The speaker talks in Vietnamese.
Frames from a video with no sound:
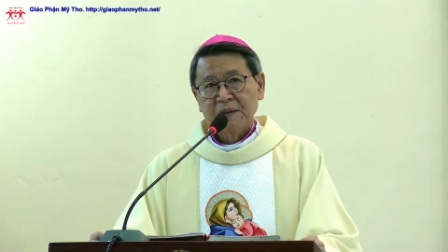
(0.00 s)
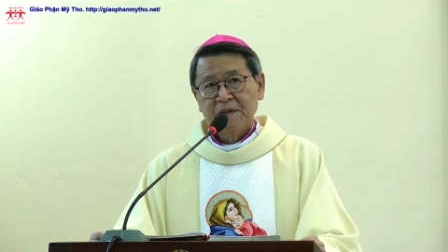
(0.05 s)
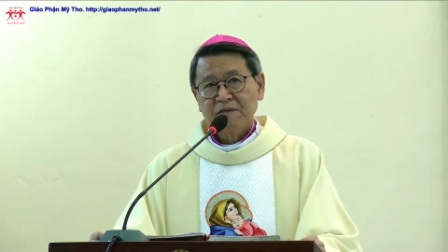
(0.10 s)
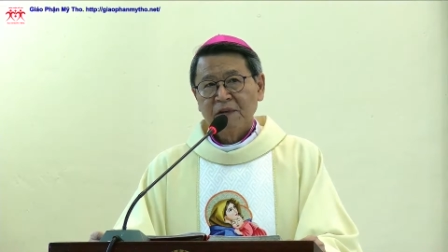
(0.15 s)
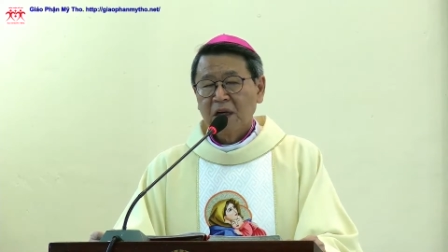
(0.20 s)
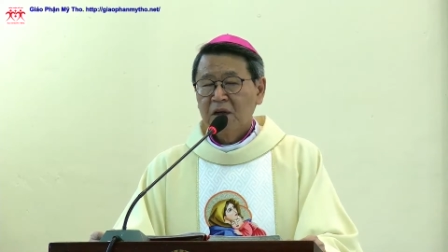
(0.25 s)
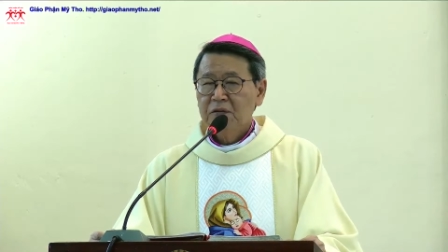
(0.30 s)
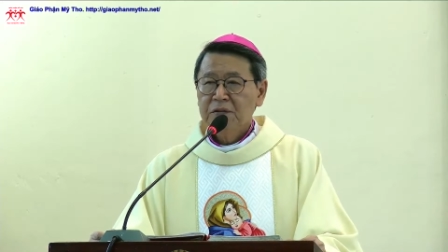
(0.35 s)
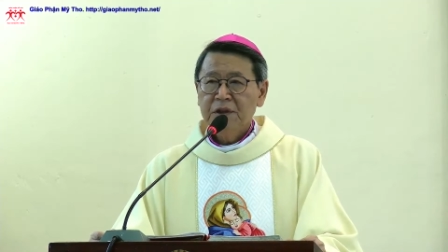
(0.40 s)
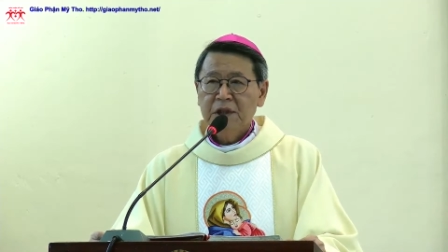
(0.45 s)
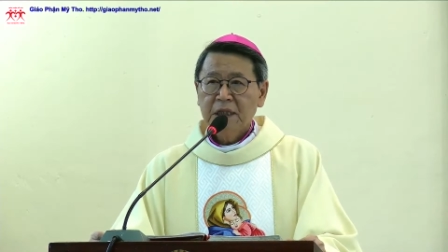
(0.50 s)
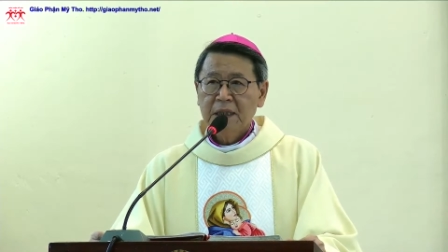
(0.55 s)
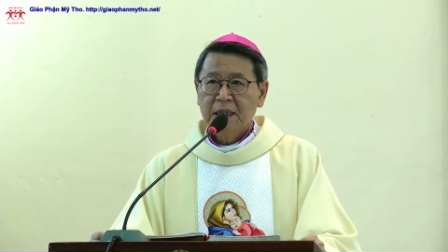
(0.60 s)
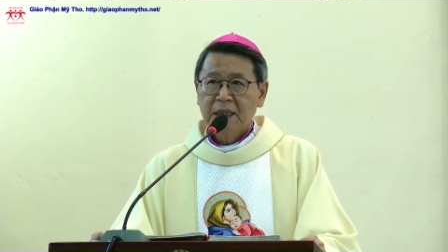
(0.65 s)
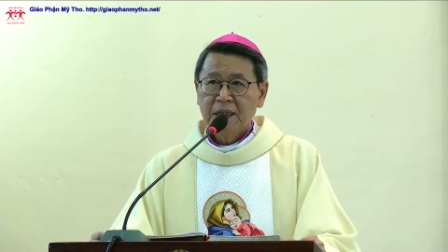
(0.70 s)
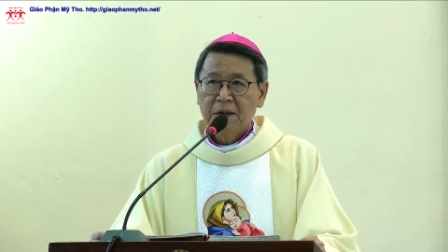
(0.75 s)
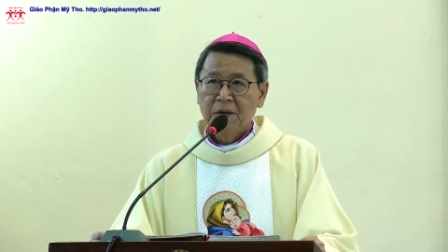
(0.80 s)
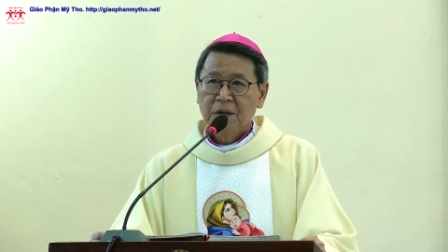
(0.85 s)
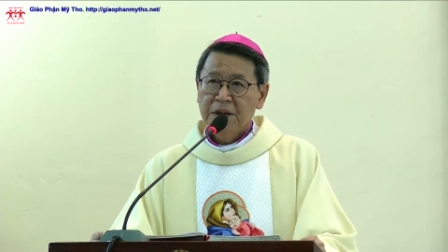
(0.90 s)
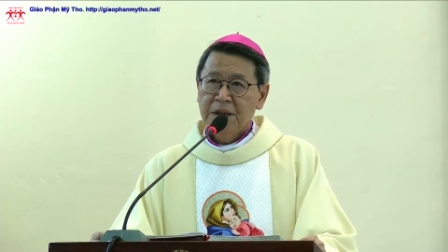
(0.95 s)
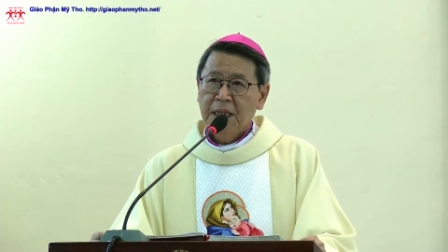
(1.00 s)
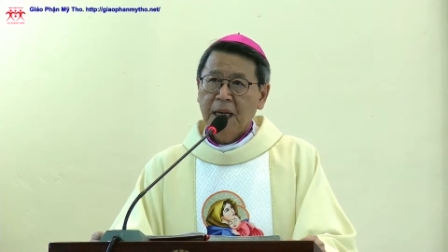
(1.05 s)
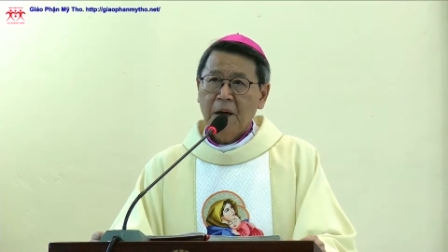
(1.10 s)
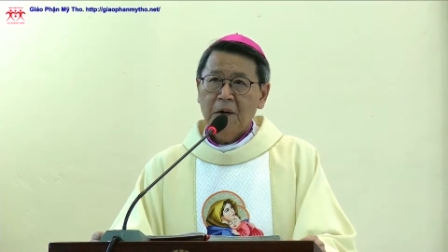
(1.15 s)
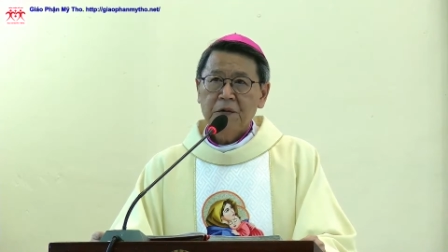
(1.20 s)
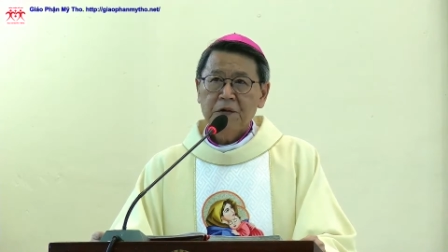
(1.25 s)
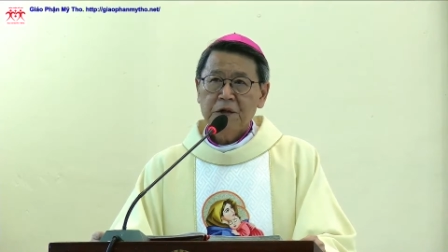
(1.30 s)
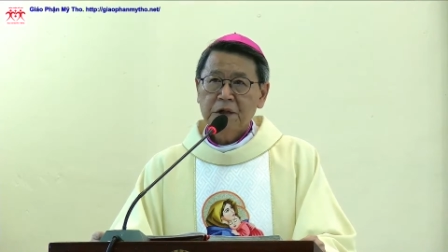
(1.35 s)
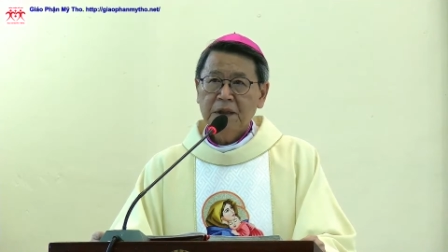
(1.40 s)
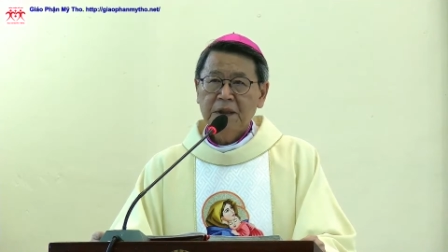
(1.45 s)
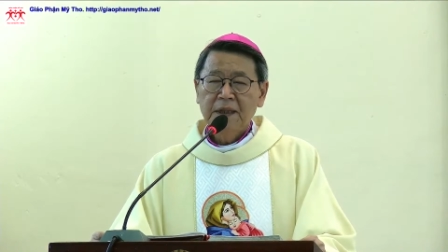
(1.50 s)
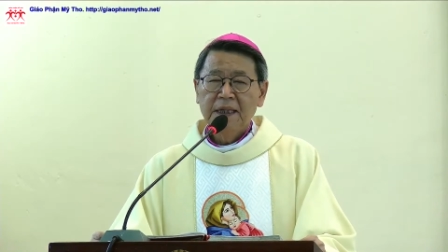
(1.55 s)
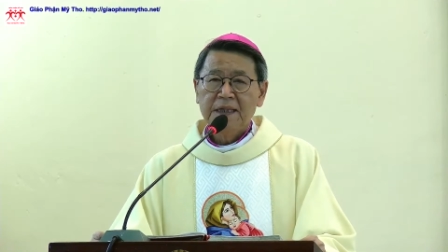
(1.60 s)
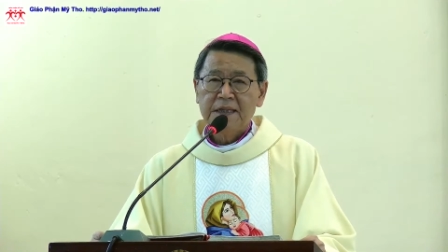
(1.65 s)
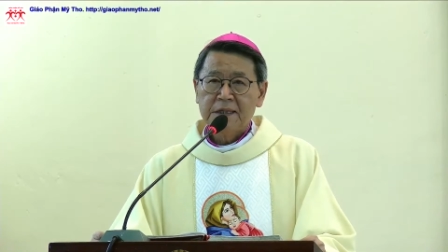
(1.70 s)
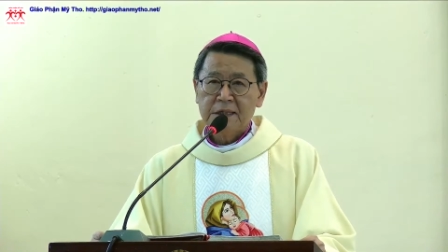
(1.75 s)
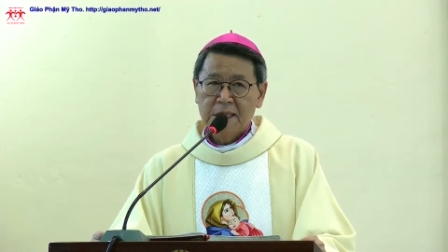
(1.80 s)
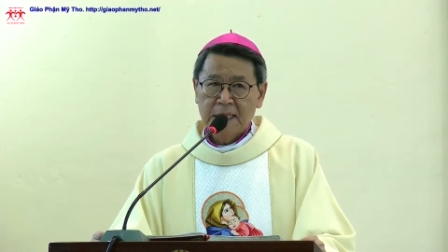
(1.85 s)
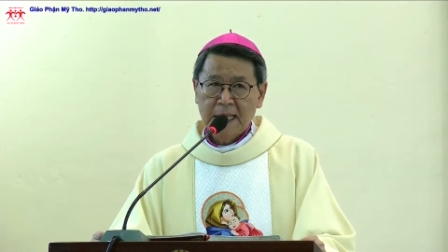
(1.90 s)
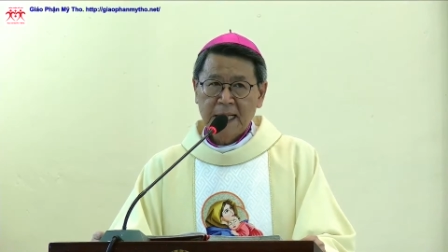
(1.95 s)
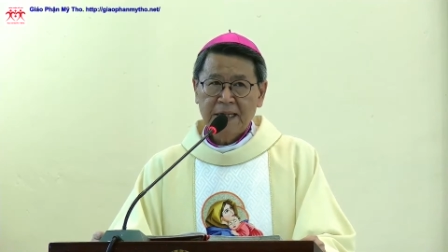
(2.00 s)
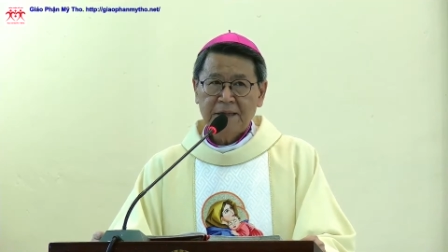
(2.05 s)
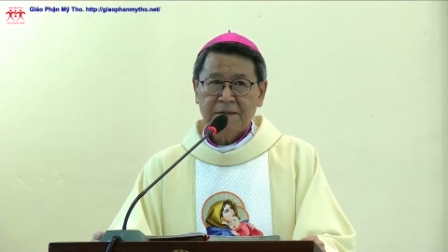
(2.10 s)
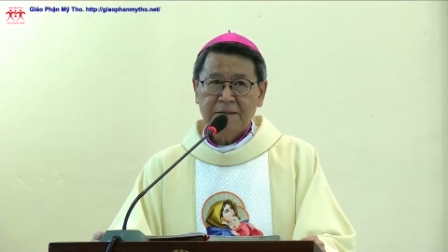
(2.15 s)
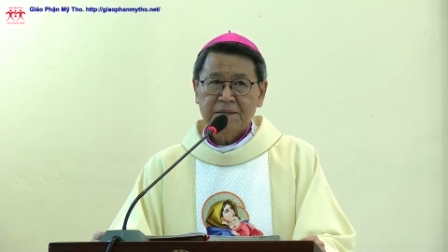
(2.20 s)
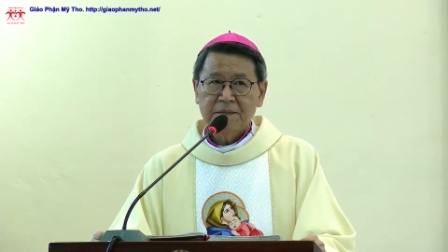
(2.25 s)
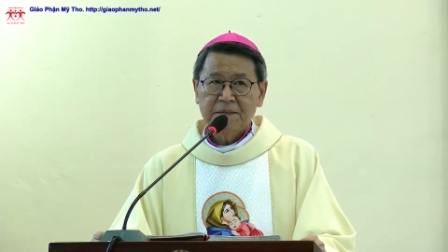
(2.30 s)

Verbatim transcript: và không chỉ là nỗi đau cho người chết